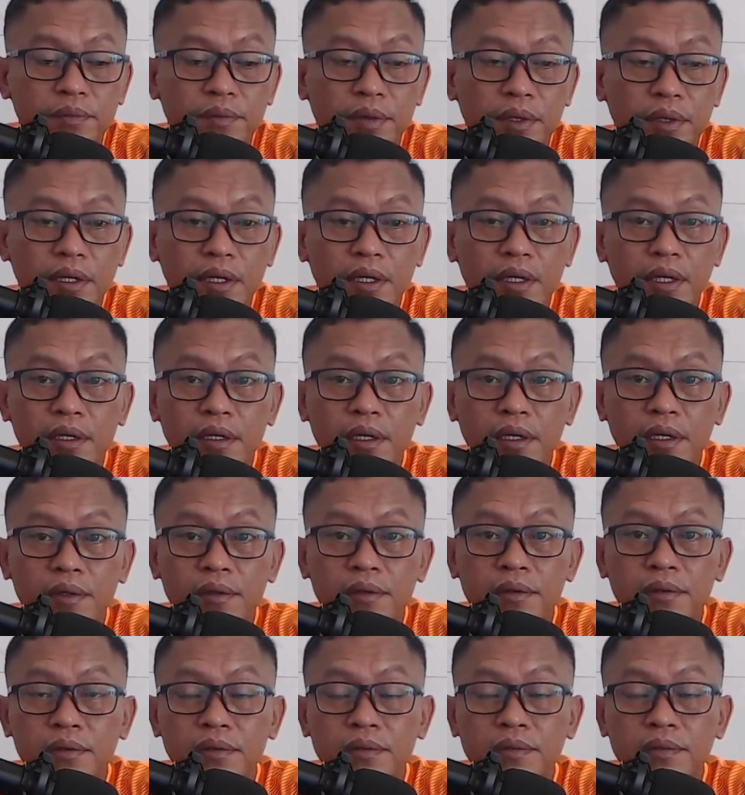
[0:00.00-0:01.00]
penegakan
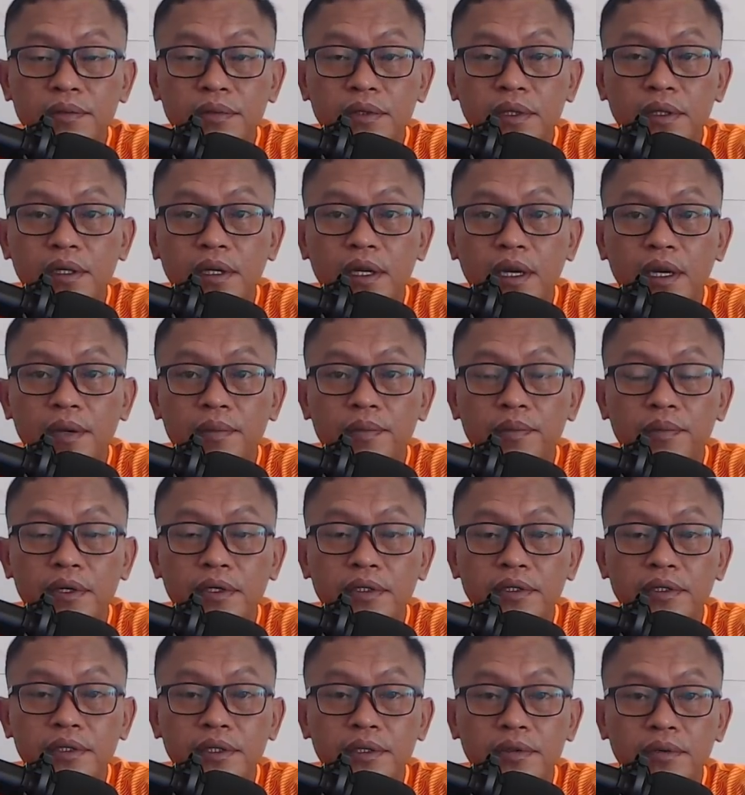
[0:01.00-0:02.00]
hukum terkait
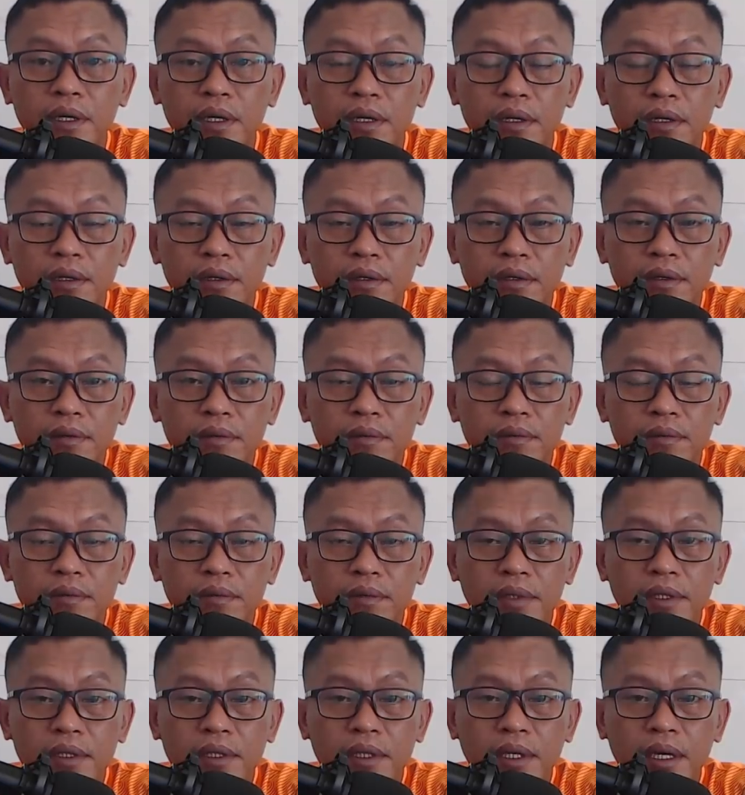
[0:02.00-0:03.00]
peristiwa
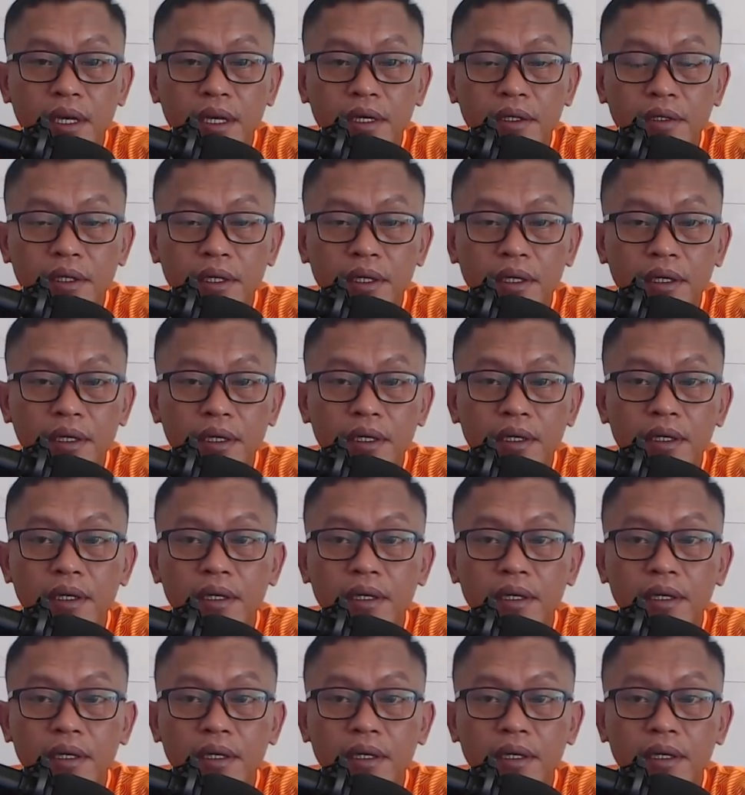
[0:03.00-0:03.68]
meninggalnya